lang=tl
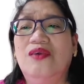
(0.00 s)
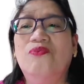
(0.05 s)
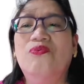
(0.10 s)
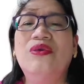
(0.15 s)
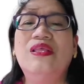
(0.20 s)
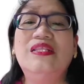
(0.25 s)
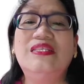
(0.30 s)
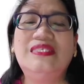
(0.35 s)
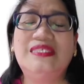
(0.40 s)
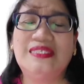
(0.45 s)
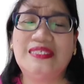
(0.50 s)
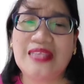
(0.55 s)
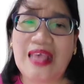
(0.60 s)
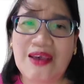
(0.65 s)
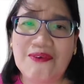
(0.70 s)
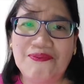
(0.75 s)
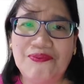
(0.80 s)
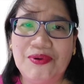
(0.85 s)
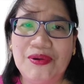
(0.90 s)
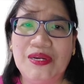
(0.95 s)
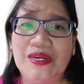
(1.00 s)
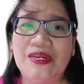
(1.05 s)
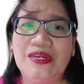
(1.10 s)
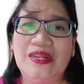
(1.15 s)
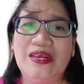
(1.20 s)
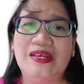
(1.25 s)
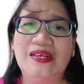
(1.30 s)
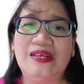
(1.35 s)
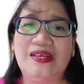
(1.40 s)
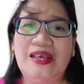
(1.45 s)
will suffer
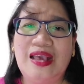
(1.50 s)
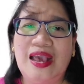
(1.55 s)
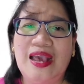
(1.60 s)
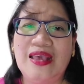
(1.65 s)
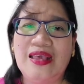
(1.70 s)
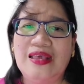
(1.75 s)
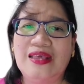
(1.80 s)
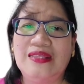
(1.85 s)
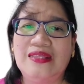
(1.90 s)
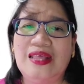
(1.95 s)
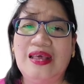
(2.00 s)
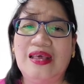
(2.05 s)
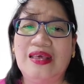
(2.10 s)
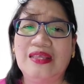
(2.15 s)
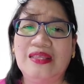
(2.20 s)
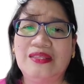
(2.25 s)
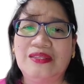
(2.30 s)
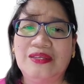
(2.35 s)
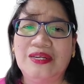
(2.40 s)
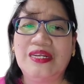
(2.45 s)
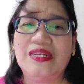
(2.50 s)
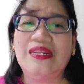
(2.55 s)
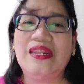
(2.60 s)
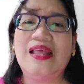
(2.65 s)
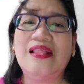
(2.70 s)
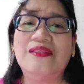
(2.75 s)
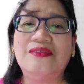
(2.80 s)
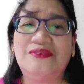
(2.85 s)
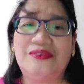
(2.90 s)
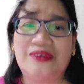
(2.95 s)
the, the
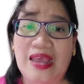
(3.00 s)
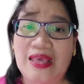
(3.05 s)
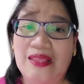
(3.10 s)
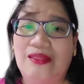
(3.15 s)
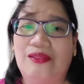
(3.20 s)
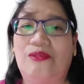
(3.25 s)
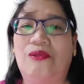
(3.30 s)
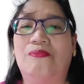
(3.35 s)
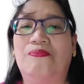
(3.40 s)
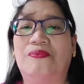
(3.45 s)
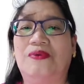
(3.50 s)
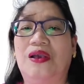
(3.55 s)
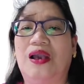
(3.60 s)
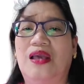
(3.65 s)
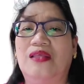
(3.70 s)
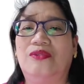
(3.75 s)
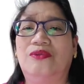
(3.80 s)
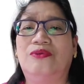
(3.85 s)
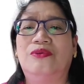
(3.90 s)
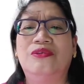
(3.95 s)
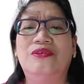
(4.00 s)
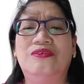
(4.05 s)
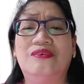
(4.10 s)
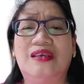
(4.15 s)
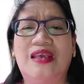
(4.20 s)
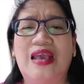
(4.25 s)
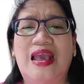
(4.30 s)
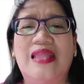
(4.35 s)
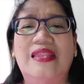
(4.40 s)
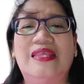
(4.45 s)
eternal wrath of God or
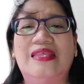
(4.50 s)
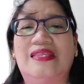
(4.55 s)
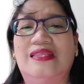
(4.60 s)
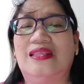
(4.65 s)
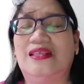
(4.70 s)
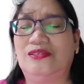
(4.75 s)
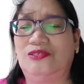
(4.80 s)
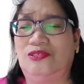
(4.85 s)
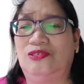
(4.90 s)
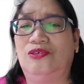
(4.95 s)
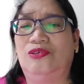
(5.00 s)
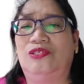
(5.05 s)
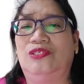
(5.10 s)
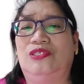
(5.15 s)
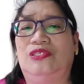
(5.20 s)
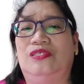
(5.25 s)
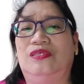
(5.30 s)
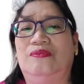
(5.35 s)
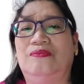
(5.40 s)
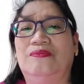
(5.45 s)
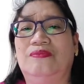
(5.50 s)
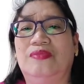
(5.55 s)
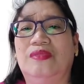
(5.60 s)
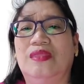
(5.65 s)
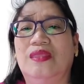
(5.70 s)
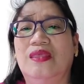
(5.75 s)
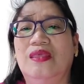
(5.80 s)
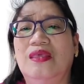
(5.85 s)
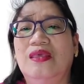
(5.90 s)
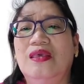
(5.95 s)
yung galit ng Diyos.
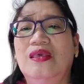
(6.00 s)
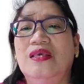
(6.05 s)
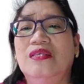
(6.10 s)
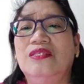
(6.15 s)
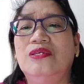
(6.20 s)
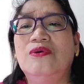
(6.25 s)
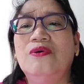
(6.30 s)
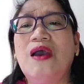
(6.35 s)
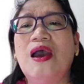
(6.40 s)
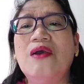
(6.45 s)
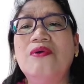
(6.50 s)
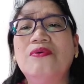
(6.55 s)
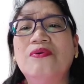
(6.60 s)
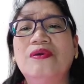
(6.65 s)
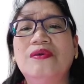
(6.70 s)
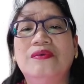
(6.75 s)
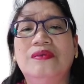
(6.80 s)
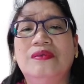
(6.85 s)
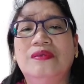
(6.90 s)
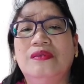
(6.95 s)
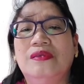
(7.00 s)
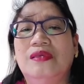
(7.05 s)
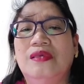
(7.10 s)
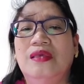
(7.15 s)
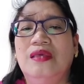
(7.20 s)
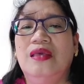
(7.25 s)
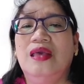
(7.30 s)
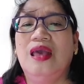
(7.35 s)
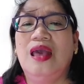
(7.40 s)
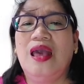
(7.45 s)
So how
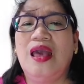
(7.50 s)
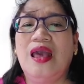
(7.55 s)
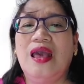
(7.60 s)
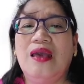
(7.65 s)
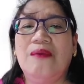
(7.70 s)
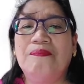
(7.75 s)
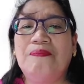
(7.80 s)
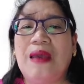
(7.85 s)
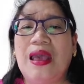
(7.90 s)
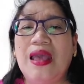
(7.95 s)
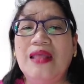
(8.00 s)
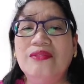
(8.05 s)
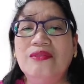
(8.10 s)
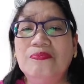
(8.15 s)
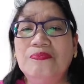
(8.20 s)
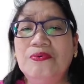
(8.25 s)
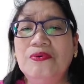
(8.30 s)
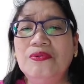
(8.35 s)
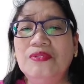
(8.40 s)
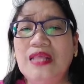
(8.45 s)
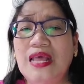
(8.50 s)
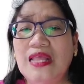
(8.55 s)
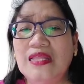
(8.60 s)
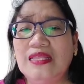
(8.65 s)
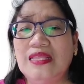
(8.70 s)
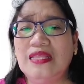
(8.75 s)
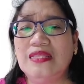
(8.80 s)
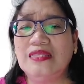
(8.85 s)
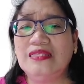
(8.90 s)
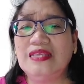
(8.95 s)
paano po
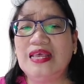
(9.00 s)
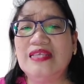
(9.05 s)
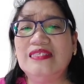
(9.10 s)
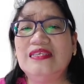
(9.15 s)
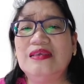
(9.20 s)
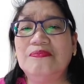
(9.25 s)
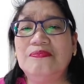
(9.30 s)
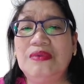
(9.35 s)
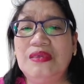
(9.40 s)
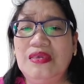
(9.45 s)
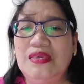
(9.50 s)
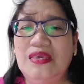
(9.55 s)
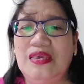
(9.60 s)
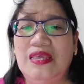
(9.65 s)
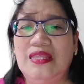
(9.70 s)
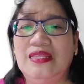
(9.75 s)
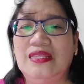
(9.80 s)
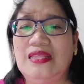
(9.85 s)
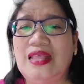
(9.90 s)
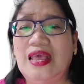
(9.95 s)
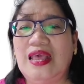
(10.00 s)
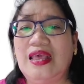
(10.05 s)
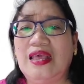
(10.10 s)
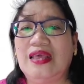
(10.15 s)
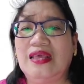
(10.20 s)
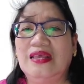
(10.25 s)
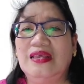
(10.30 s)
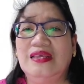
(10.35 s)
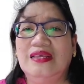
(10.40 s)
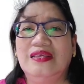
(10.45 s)
natin sasabihin
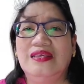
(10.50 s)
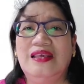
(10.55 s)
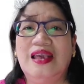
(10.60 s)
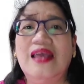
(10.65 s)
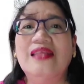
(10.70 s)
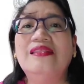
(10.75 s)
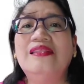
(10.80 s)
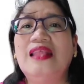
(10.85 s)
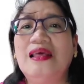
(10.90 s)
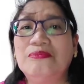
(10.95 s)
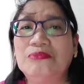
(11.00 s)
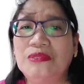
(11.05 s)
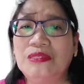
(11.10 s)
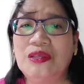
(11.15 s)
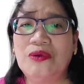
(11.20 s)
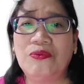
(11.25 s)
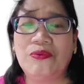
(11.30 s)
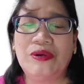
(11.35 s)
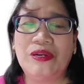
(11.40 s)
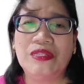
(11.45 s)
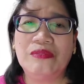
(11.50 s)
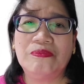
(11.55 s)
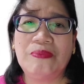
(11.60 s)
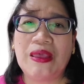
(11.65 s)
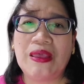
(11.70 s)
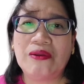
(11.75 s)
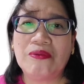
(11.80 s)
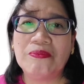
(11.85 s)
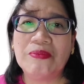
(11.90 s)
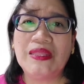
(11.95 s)
na God loves the world
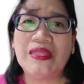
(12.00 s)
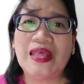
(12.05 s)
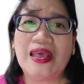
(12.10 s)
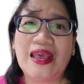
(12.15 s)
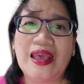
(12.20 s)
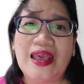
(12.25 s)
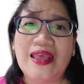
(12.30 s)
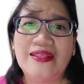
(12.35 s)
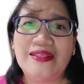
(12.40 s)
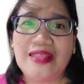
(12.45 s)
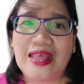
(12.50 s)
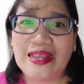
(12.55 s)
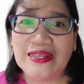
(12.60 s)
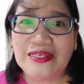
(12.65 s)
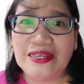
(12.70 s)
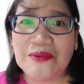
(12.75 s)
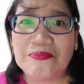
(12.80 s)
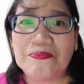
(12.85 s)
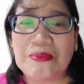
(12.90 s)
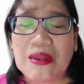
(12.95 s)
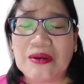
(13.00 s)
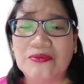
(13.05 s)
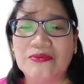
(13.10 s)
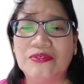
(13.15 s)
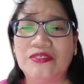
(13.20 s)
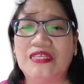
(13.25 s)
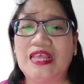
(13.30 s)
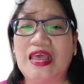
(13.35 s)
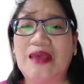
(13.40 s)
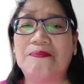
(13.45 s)
pero may nakahanda siyang
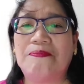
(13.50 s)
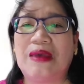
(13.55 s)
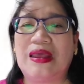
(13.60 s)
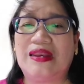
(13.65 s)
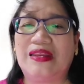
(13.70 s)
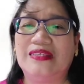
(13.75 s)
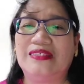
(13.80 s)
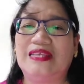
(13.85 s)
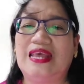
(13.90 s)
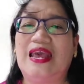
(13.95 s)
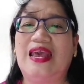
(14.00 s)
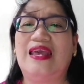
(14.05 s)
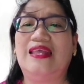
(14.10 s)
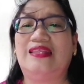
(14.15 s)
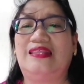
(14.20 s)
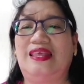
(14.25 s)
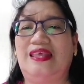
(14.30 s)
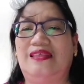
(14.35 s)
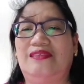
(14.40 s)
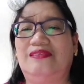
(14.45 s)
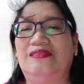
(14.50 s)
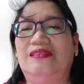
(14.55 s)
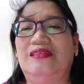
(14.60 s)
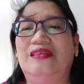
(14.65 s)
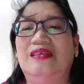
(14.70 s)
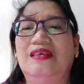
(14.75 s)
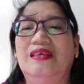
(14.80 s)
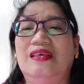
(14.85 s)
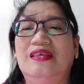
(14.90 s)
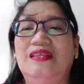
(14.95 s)
parusa para sa atin?
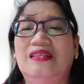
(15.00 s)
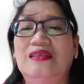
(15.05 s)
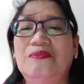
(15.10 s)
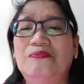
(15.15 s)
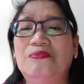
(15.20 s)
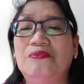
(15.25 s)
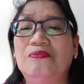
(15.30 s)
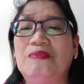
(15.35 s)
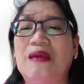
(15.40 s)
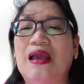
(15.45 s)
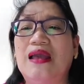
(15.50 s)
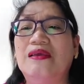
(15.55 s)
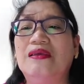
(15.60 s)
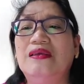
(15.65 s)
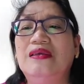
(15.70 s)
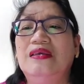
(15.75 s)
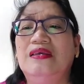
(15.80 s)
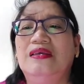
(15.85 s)
Di po ba?